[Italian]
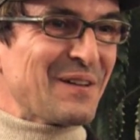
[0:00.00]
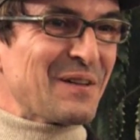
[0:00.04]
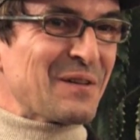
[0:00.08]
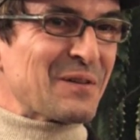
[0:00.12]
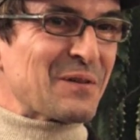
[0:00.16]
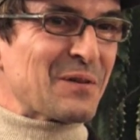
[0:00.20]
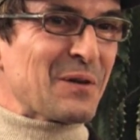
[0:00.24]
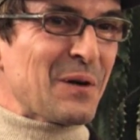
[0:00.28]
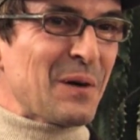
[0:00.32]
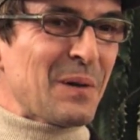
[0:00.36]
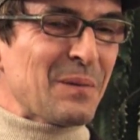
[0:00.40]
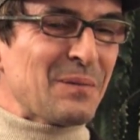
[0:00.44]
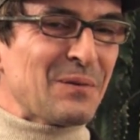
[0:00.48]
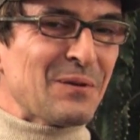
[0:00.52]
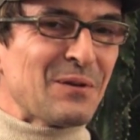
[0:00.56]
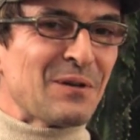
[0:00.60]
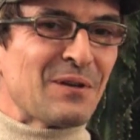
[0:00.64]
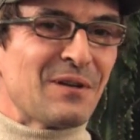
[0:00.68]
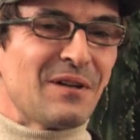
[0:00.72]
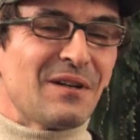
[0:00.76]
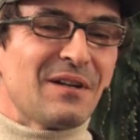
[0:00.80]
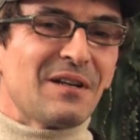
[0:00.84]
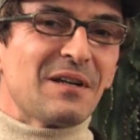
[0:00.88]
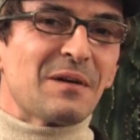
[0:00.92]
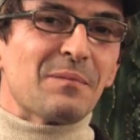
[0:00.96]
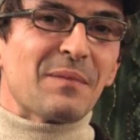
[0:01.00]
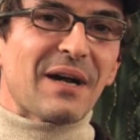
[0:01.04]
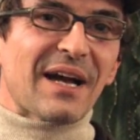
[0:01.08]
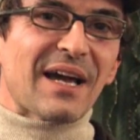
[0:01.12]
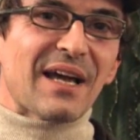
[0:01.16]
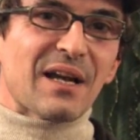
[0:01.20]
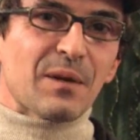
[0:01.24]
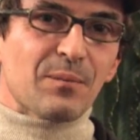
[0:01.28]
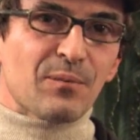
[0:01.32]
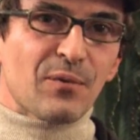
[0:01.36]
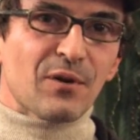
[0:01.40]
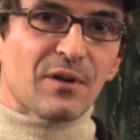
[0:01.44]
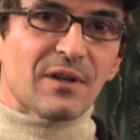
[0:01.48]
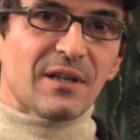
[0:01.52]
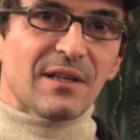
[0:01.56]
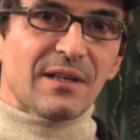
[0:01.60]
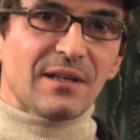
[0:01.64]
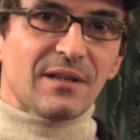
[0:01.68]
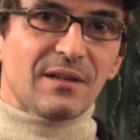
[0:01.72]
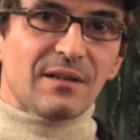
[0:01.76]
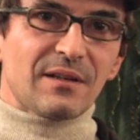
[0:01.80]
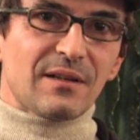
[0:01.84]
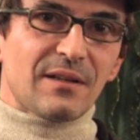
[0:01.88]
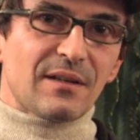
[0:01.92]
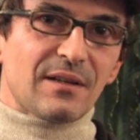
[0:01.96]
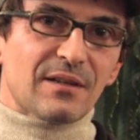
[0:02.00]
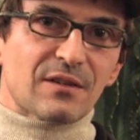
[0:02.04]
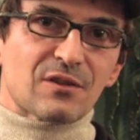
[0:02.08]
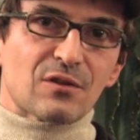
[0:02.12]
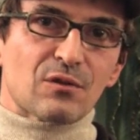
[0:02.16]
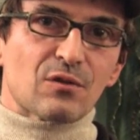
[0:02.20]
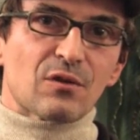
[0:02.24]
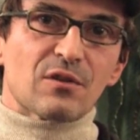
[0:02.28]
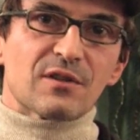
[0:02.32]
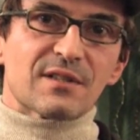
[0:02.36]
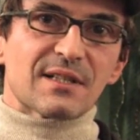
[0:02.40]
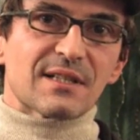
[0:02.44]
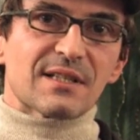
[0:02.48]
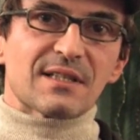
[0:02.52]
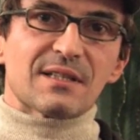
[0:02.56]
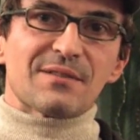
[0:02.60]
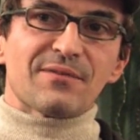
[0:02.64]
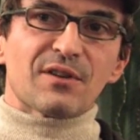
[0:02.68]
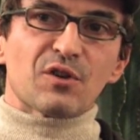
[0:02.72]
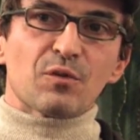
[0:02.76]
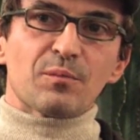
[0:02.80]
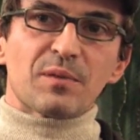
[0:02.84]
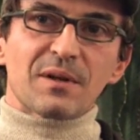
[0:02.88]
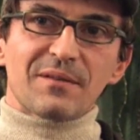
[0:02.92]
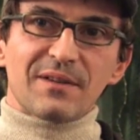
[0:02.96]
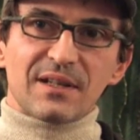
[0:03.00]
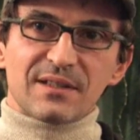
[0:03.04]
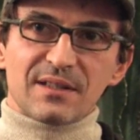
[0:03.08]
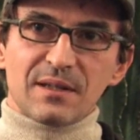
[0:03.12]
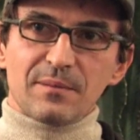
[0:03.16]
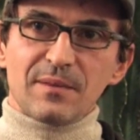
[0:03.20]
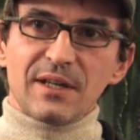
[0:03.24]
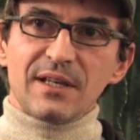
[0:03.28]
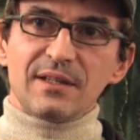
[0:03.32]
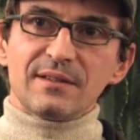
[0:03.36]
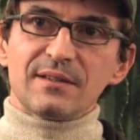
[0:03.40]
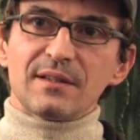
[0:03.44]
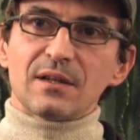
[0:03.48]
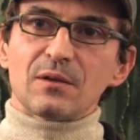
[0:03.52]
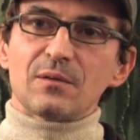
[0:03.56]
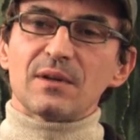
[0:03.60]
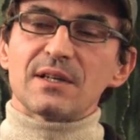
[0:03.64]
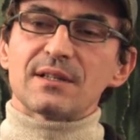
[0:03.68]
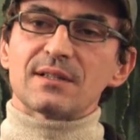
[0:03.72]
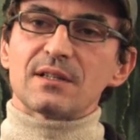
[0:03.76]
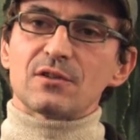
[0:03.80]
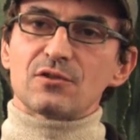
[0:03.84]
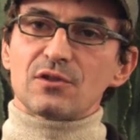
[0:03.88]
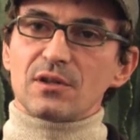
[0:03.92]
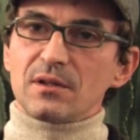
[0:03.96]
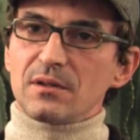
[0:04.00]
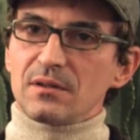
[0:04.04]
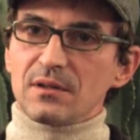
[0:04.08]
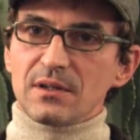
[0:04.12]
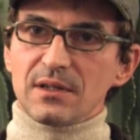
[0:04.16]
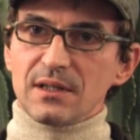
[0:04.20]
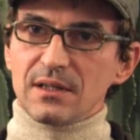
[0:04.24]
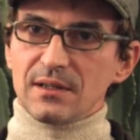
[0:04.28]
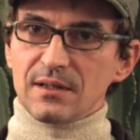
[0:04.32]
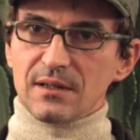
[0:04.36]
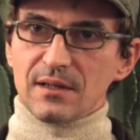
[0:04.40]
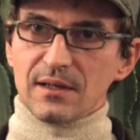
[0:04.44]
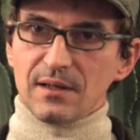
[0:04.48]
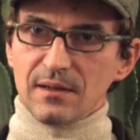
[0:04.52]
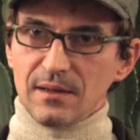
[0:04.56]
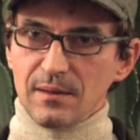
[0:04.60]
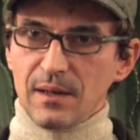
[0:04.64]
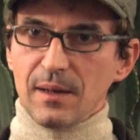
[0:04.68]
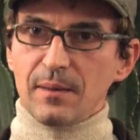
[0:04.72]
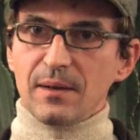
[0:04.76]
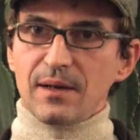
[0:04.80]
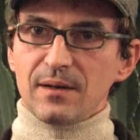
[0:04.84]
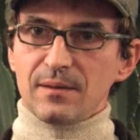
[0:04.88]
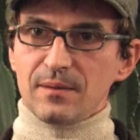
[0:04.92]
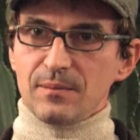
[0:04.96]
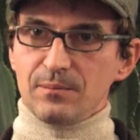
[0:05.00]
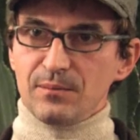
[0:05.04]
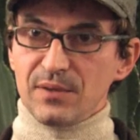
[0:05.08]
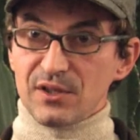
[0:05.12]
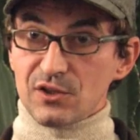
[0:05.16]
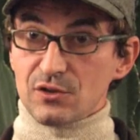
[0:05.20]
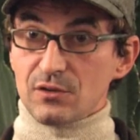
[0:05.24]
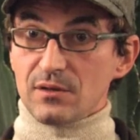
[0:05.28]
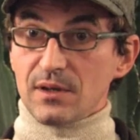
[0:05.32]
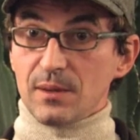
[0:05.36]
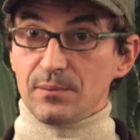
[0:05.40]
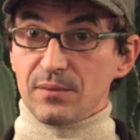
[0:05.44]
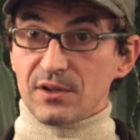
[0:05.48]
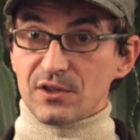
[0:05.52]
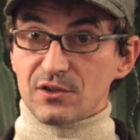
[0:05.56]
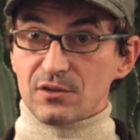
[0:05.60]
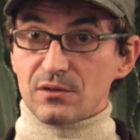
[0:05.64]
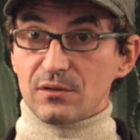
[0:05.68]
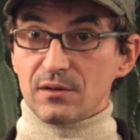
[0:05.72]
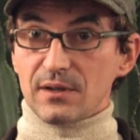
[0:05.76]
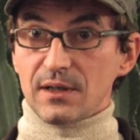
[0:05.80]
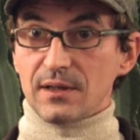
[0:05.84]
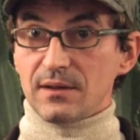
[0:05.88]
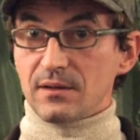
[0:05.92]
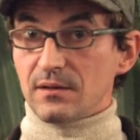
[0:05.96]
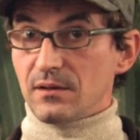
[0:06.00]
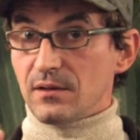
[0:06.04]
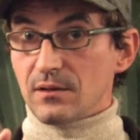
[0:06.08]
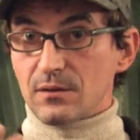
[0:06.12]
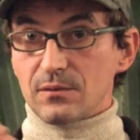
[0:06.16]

dopo, magari poi sono cose che si fanno privatamente, queste cioè in, a persona a persona, no?